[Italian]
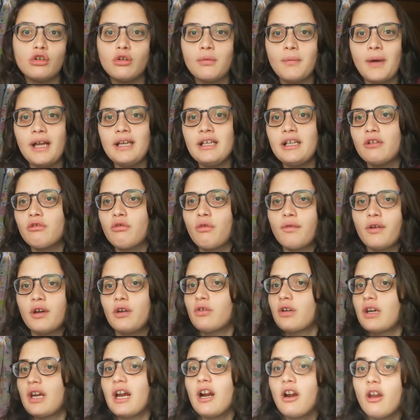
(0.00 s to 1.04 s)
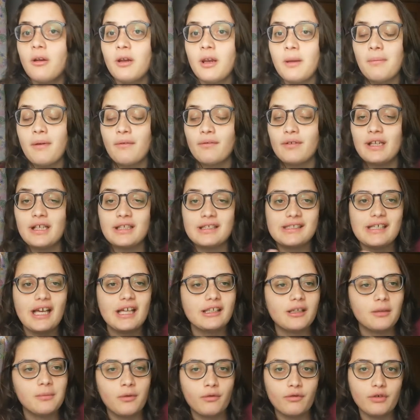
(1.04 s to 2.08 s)
domani devo fare un regalo alla mia
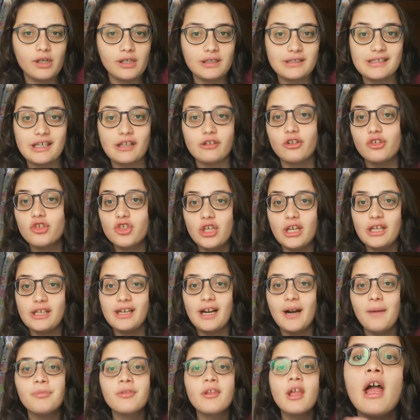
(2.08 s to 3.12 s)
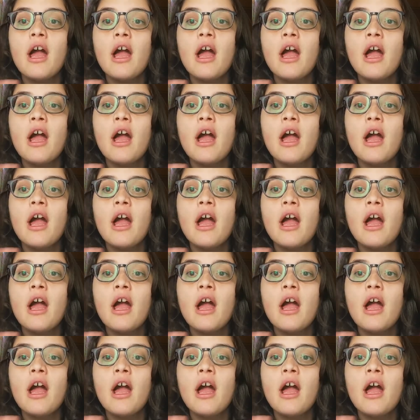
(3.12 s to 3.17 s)
fidanzata, al mio fidanzato, eccetera,